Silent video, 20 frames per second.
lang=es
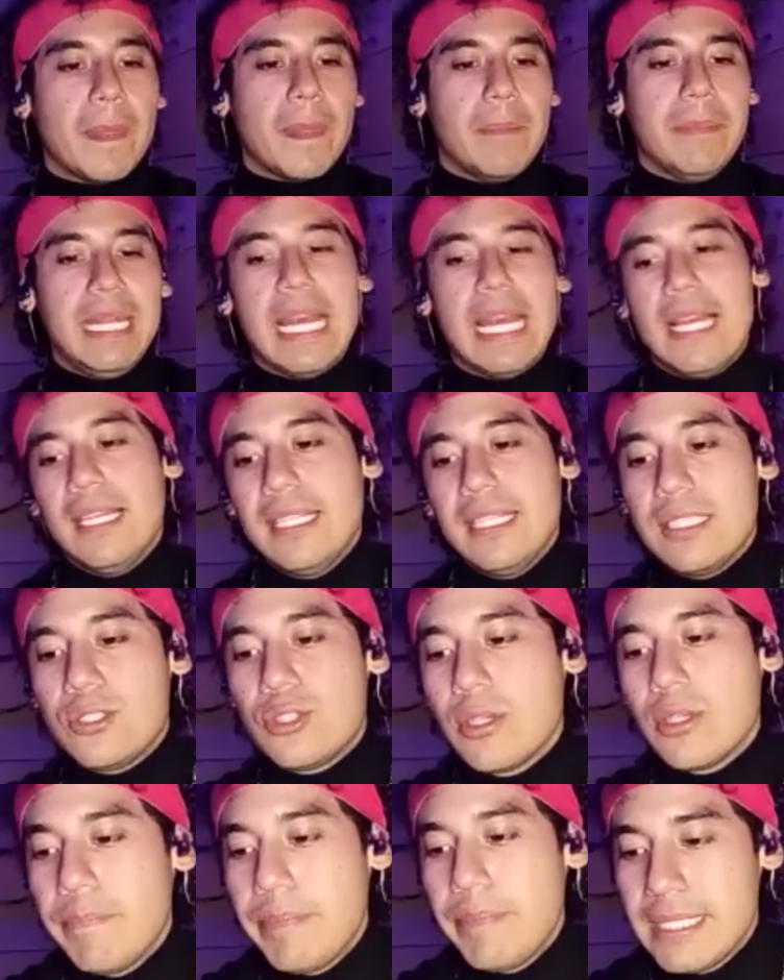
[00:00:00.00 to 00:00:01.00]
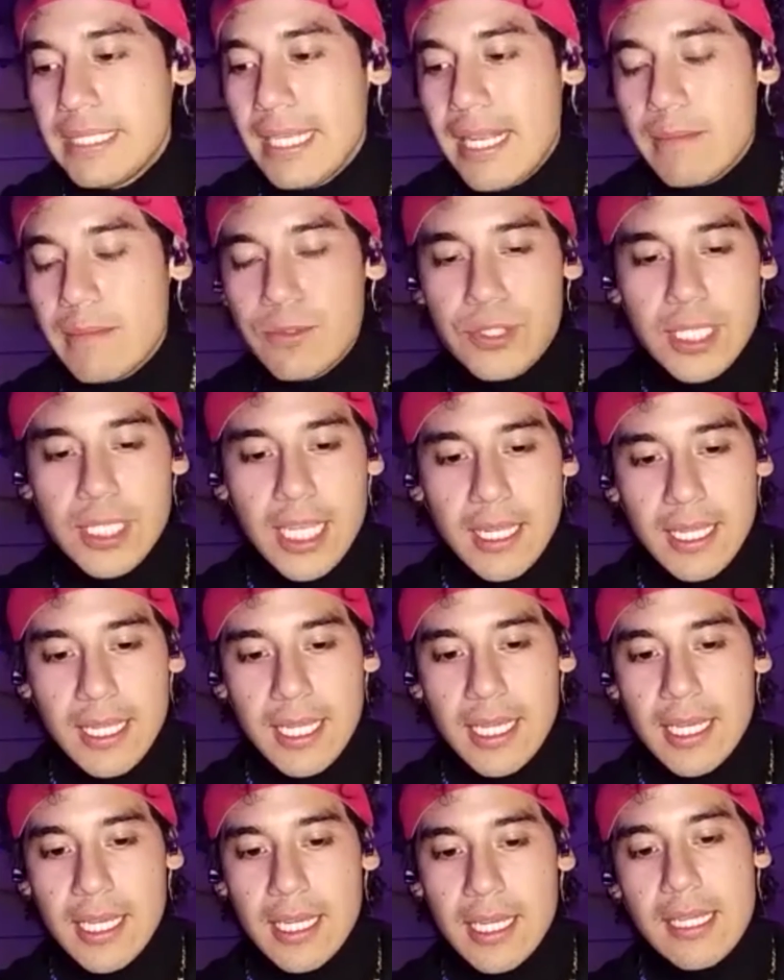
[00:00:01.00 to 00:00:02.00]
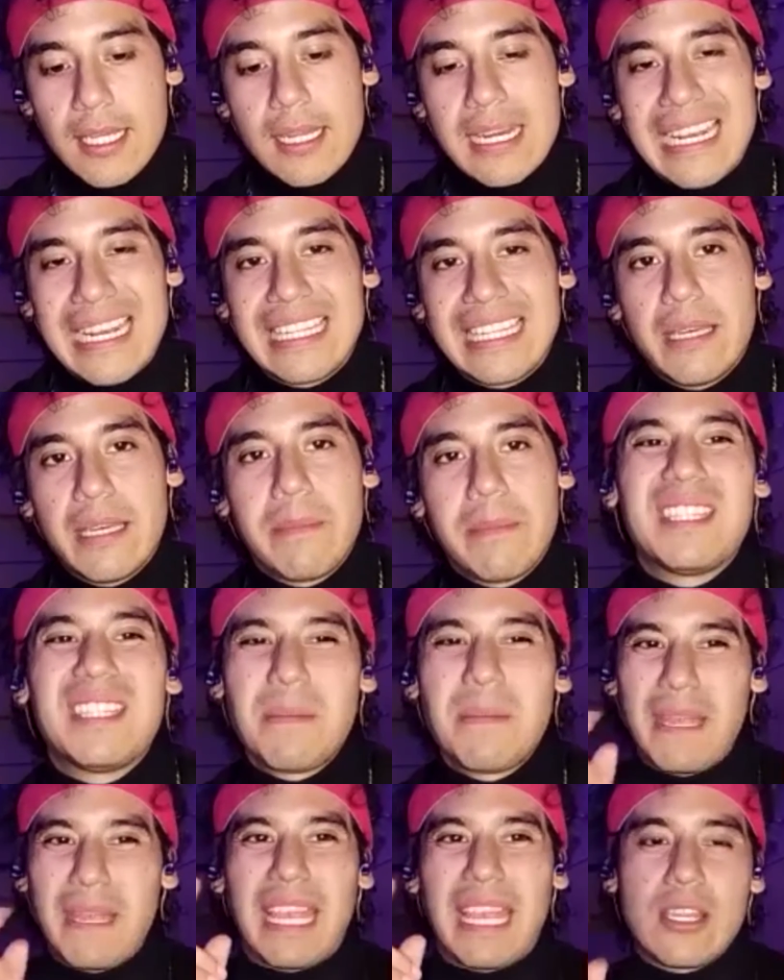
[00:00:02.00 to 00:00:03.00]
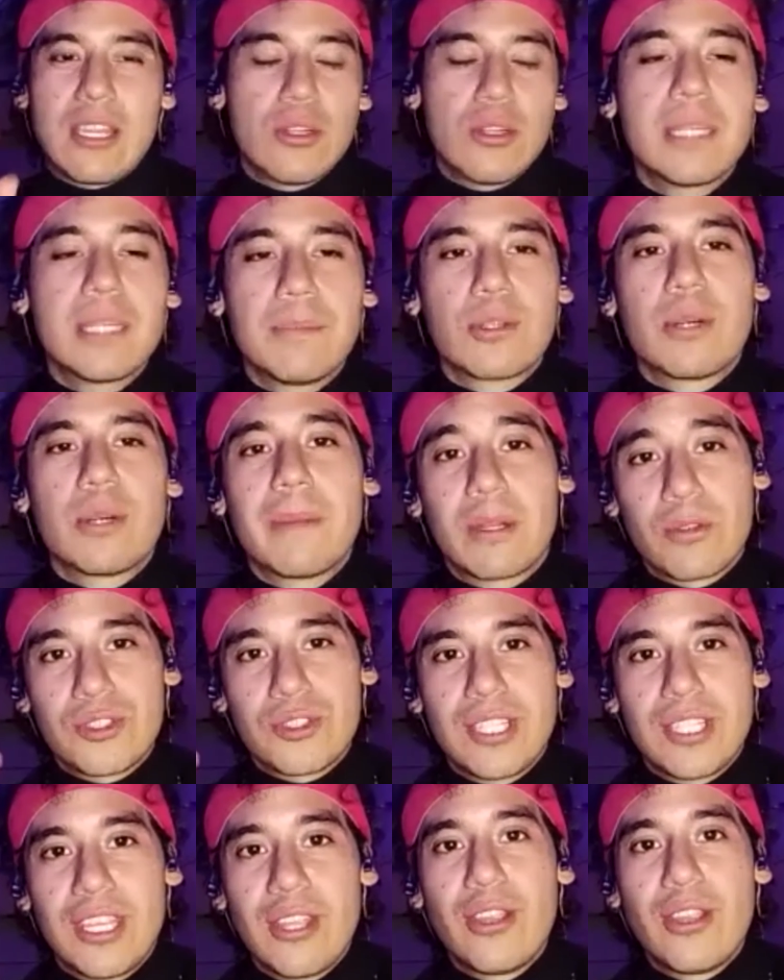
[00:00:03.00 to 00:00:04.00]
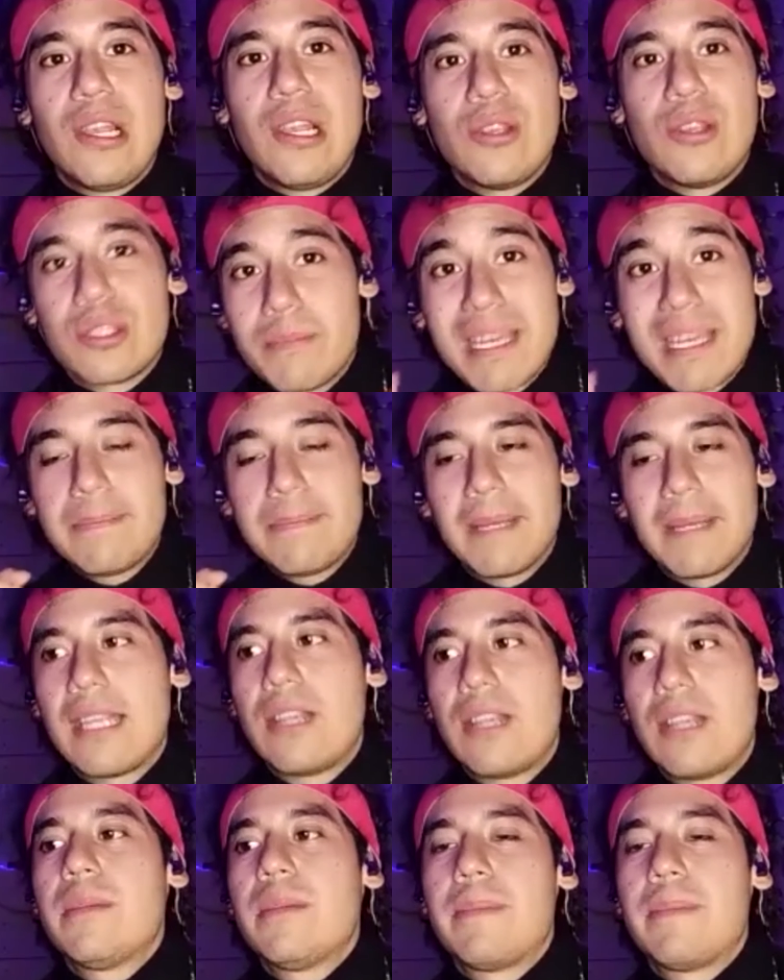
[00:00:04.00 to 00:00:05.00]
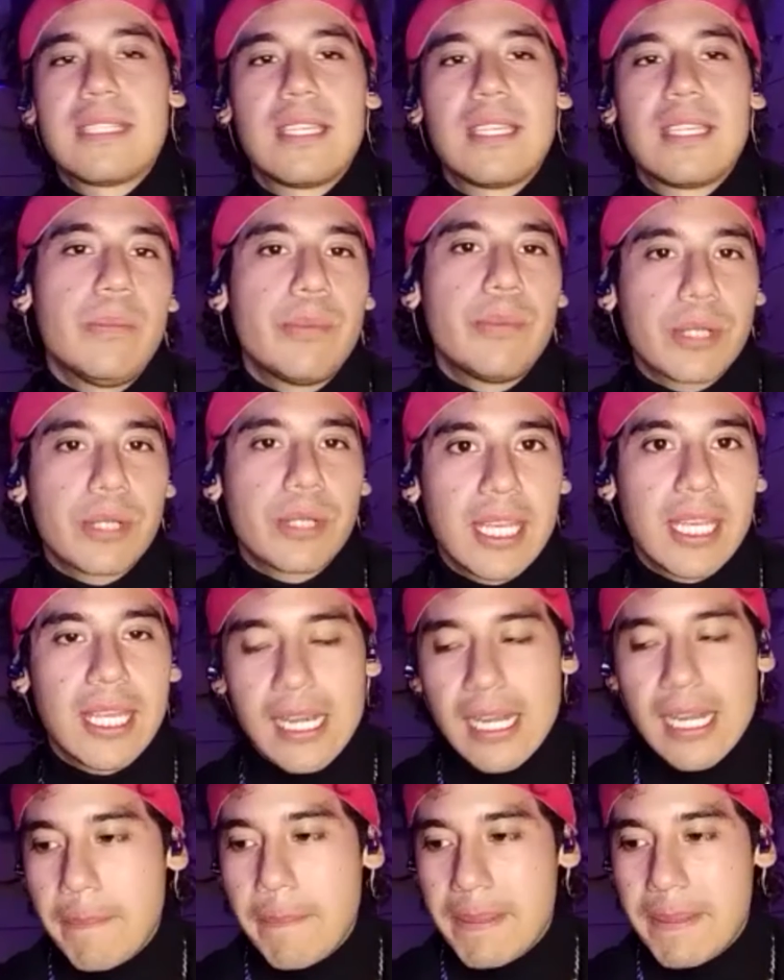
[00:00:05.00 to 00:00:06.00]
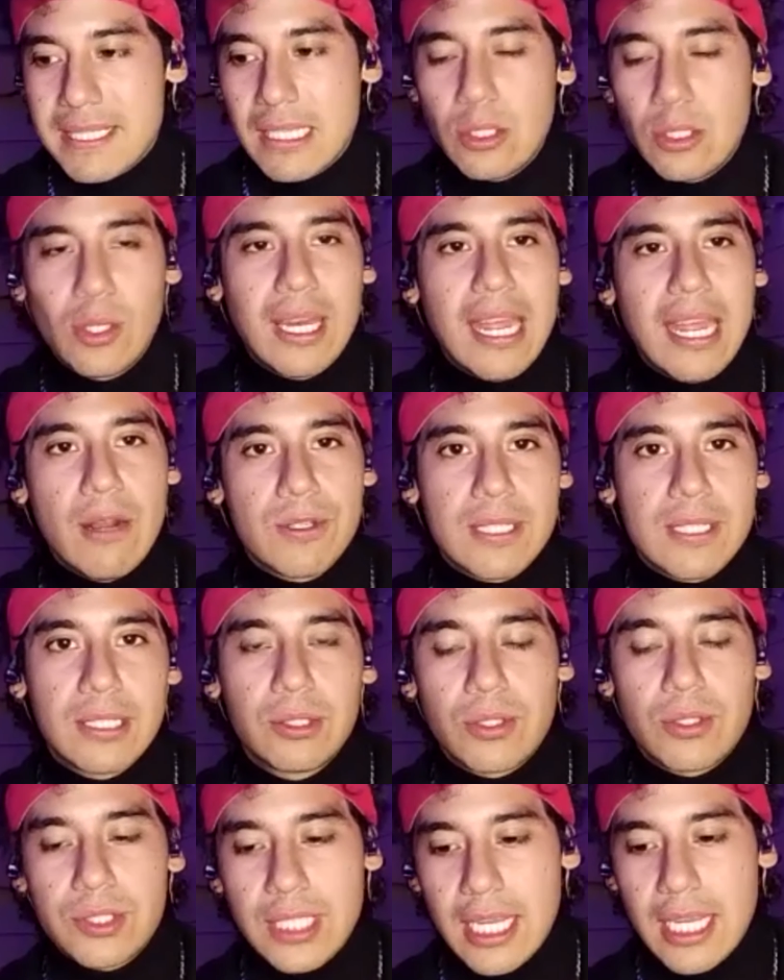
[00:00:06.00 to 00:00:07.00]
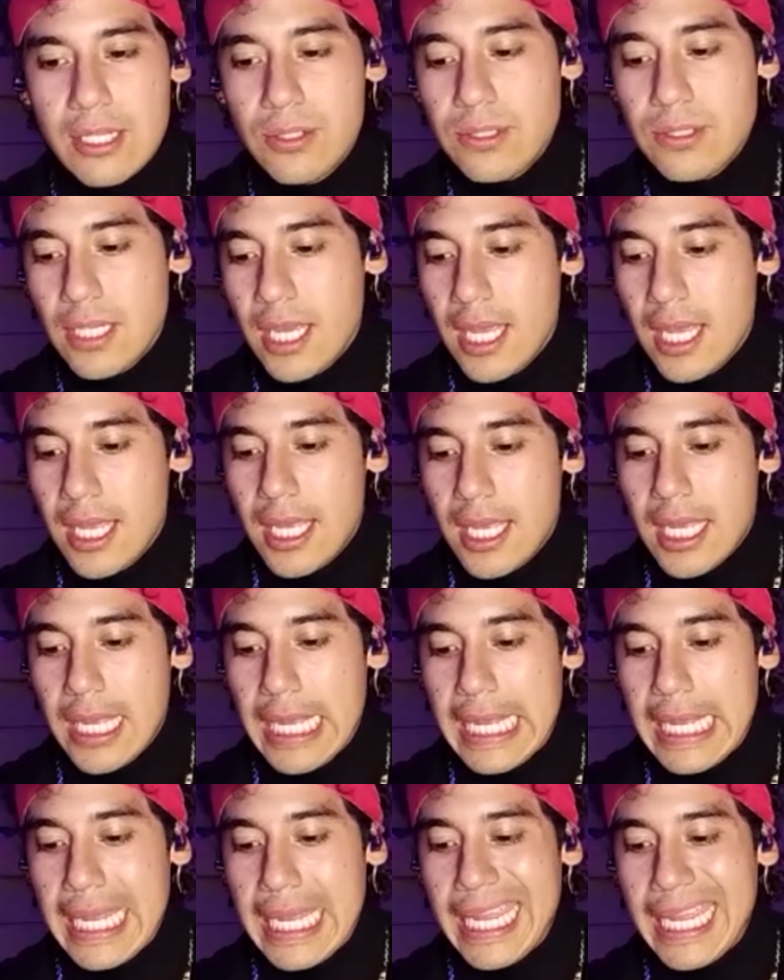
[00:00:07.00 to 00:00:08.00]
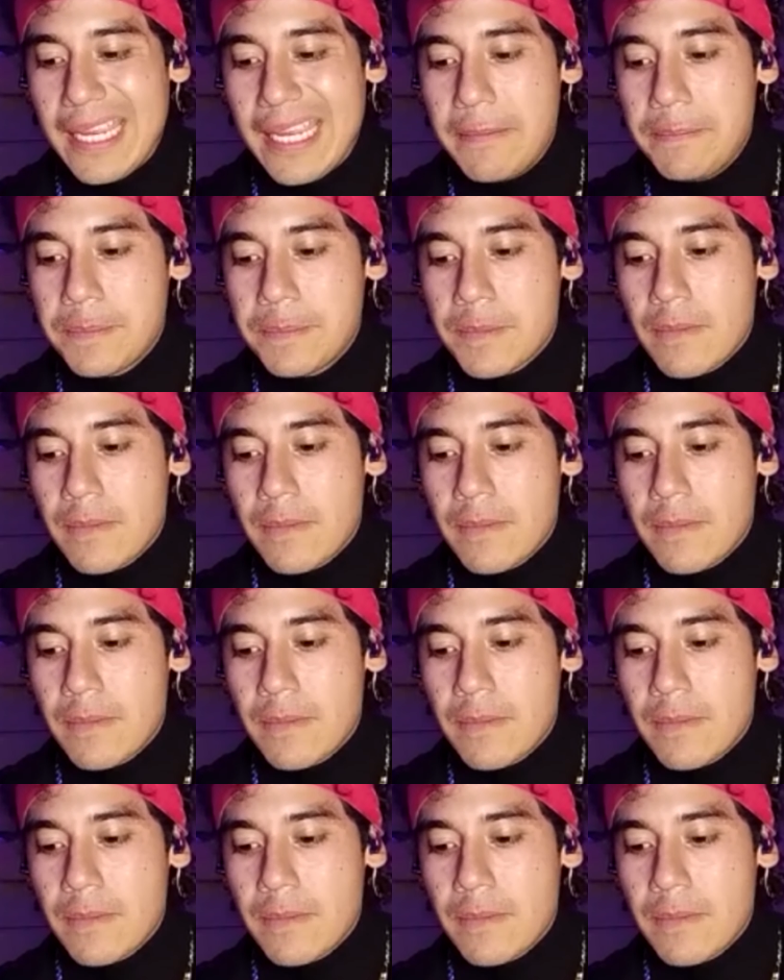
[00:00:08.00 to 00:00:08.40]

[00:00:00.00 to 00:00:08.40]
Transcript: mira, yo empecé la música relativamente pequeño. Tampoco me considero de los más pequeños empezando porque empecé a tocar a los 14 años. Eh,